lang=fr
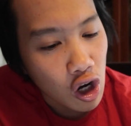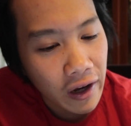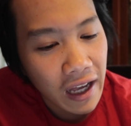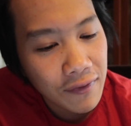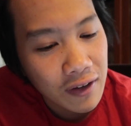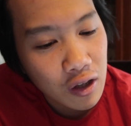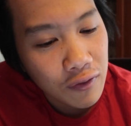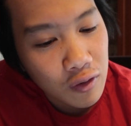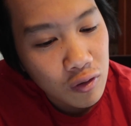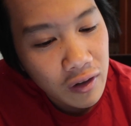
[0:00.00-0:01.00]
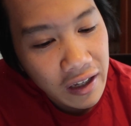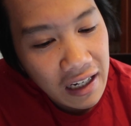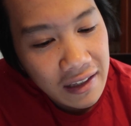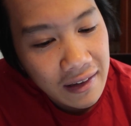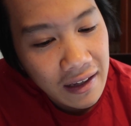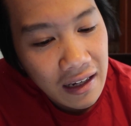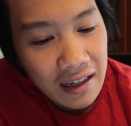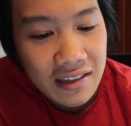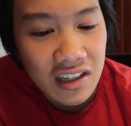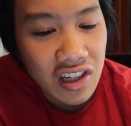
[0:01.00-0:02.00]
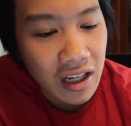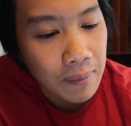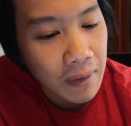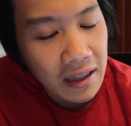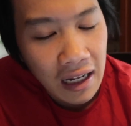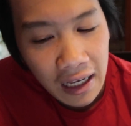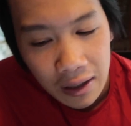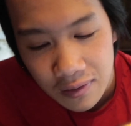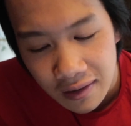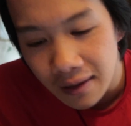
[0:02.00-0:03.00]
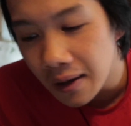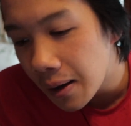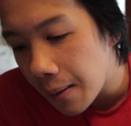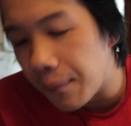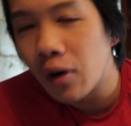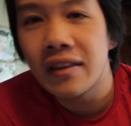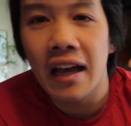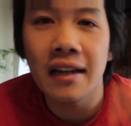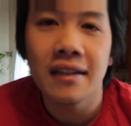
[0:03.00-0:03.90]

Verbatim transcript: Le rêve est devenu réalité, les échecs mènent à la réussite. Bordel,